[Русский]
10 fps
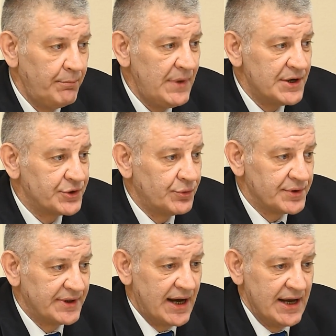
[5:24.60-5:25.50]
между
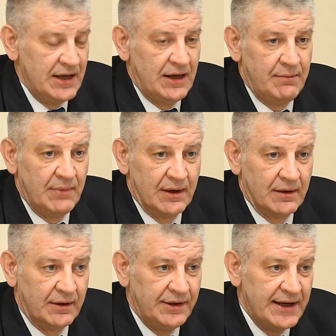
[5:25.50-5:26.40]

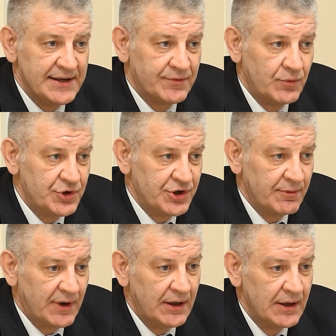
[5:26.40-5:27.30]
зданиями
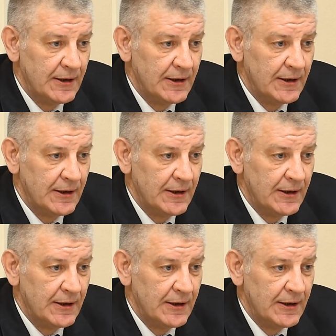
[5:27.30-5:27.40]
действующего